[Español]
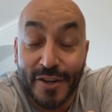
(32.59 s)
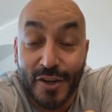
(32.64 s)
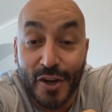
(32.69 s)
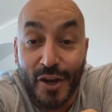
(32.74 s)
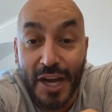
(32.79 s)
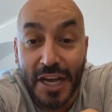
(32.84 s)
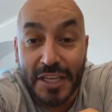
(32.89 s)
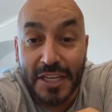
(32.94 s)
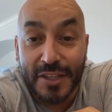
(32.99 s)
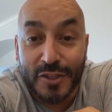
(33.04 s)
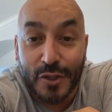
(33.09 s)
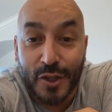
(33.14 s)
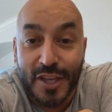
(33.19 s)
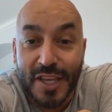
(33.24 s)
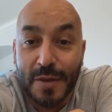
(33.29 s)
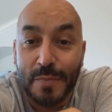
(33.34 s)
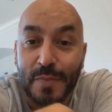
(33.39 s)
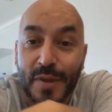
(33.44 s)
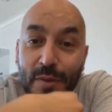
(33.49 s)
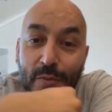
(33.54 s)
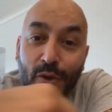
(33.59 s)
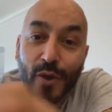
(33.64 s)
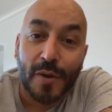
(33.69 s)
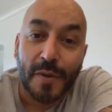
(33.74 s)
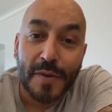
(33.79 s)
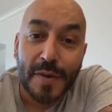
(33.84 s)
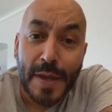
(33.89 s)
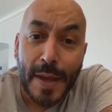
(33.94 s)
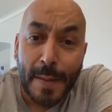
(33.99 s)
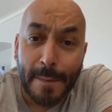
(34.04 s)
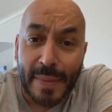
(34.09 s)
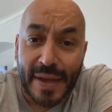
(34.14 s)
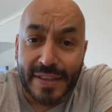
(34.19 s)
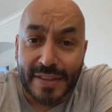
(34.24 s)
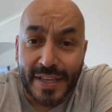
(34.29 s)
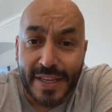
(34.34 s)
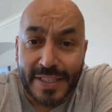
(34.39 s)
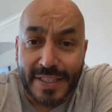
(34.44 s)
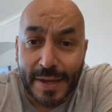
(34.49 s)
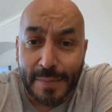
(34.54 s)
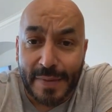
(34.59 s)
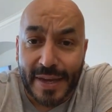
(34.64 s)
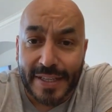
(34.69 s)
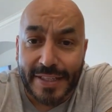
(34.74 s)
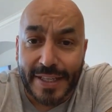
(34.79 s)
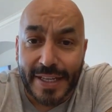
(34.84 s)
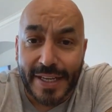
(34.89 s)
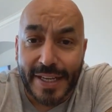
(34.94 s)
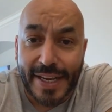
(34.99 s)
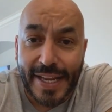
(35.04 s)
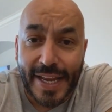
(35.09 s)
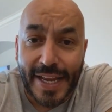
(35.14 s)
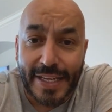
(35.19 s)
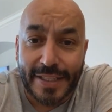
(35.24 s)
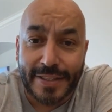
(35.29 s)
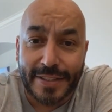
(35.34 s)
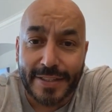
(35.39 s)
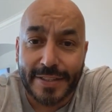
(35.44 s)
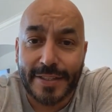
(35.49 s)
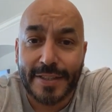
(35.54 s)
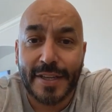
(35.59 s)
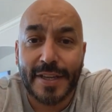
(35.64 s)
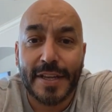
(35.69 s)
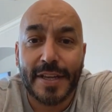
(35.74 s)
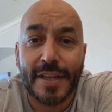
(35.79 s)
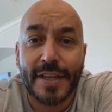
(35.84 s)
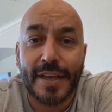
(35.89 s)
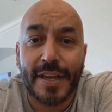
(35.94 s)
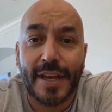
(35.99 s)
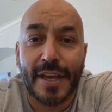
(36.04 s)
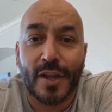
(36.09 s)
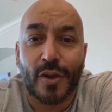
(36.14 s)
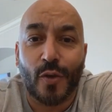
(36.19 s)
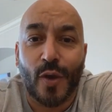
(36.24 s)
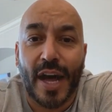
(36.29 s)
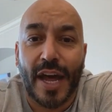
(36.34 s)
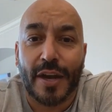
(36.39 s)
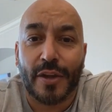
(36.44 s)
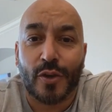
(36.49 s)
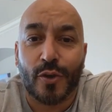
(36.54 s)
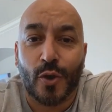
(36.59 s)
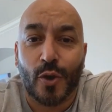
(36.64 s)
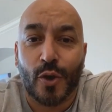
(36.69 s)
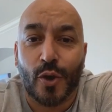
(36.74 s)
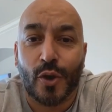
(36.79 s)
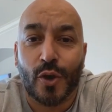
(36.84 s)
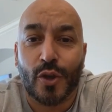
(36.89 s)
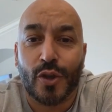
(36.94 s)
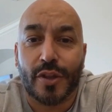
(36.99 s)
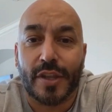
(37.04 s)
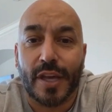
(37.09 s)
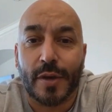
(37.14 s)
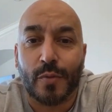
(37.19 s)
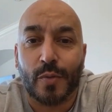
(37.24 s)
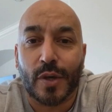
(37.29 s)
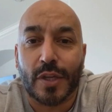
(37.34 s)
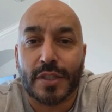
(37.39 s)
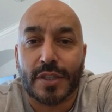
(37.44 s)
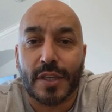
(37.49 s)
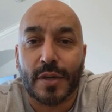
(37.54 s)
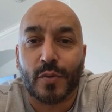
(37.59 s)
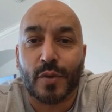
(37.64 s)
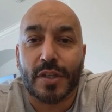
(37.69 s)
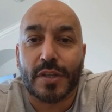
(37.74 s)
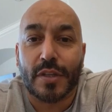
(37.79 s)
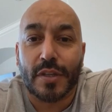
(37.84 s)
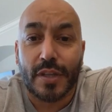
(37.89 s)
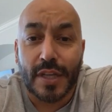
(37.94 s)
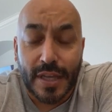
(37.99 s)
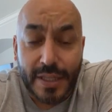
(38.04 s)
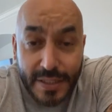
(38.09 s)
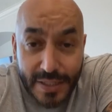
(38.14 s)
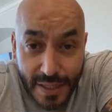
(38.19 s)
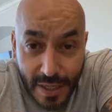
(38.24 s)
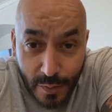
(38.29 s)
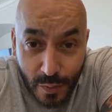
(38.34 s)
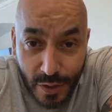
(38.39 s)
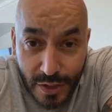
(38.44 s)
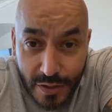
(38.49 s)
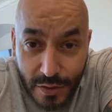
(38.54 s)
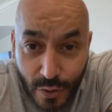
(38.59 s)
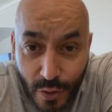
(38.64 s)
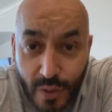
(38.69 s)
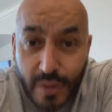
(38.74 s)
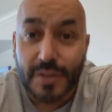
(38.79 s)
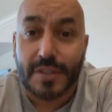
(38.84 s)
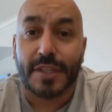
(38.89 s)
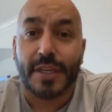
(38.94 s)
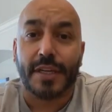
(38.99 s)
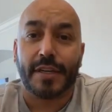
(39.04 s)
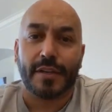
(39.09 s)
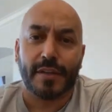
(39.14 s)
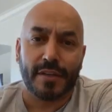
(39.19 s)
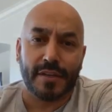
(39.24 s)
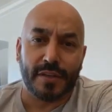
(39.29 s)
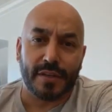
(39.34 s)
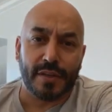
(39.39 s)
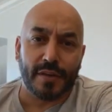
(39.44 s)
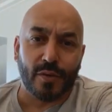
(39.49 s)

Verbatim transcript: No, aquí estoy en vivo. Patricia Martínez, Eduardo desde, Wisconsin.